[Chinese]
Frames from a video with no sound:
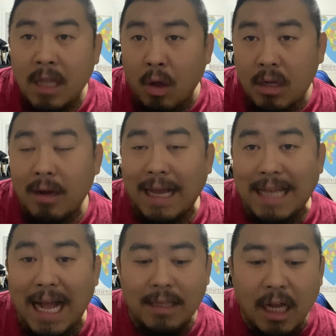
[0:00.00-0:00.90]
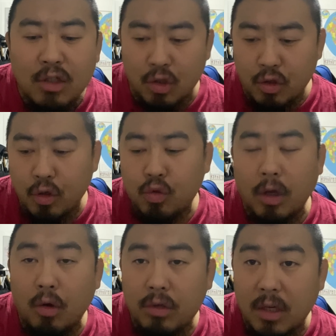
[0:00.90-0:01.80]
那我告诉大家，他只是最
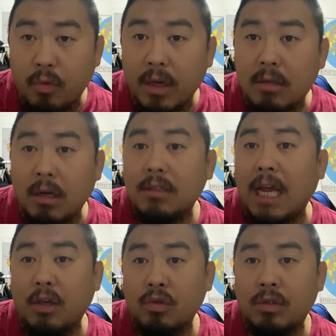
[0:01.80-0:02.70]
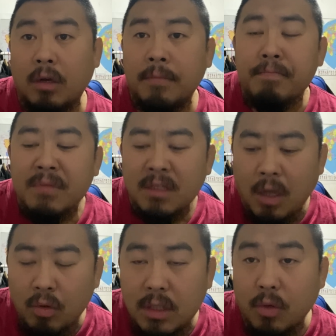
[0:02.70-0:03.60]
后一回合占优势，
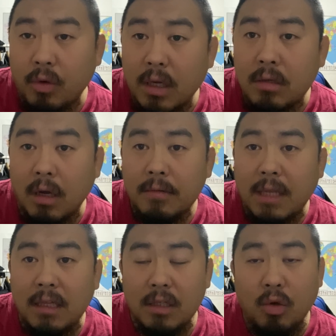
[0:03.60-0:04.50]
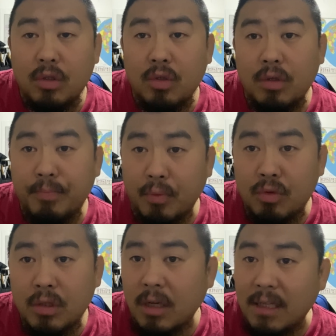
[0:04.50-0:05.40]
头几回合他的优势不
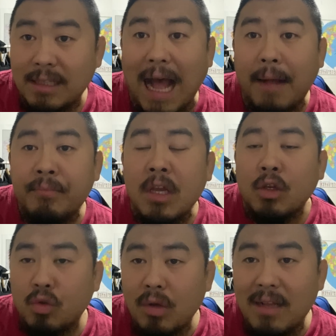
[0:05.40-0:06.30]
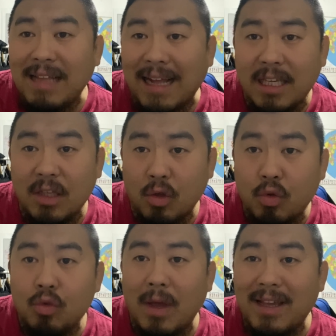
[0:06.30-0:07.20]
是很大。虽然大地的
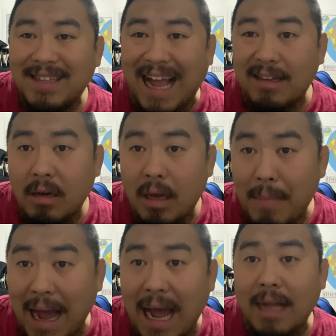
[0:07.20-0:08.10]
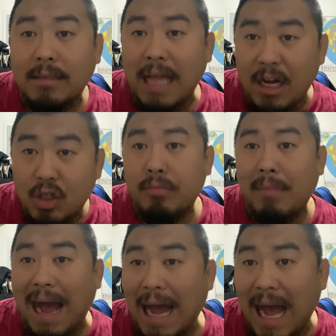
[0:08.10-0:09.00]
重拳也打到了马哈，但是
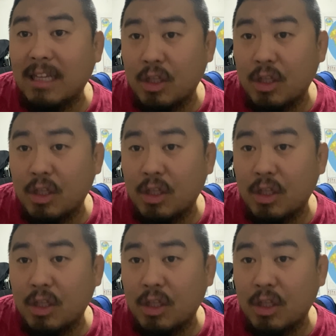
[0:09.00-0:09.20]
马哈的